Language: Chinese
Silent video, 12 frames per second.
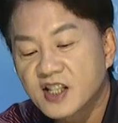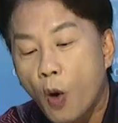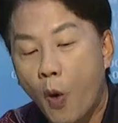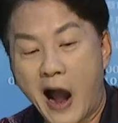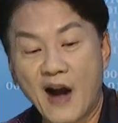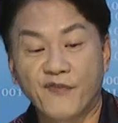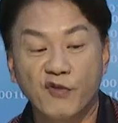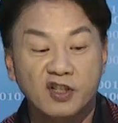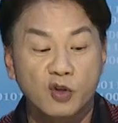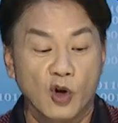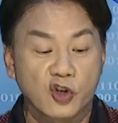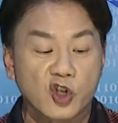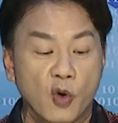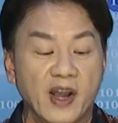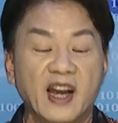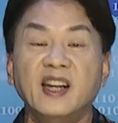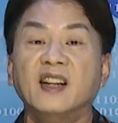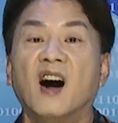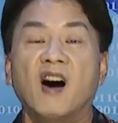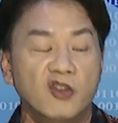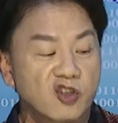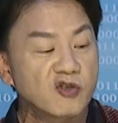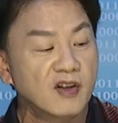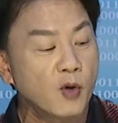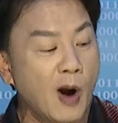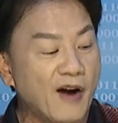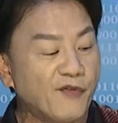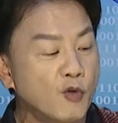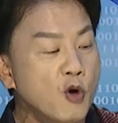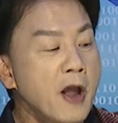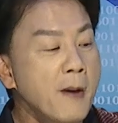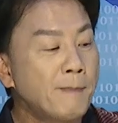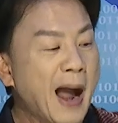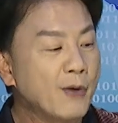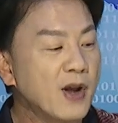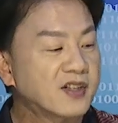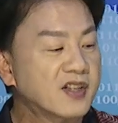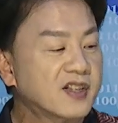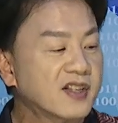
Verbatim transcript: 只华福是我送给你的哈，是华福八月十